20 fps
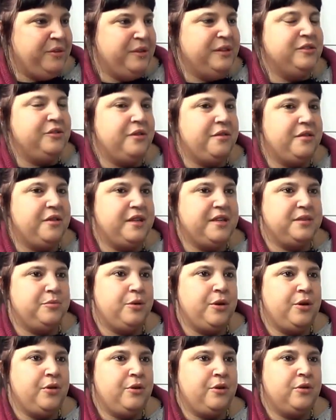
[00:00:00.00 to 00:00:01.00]
entonces,
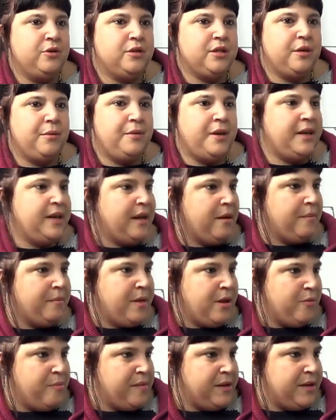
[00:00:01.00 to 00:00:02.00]
bueno, yo no sabía ni
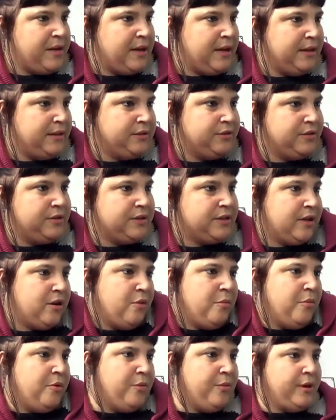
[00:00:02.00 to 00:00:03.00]
cambiar un pañal, entonces era
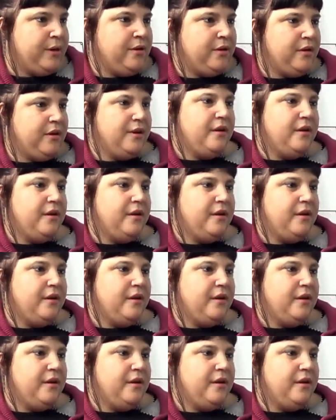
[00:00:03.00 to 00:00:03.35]
como, mm. bueno.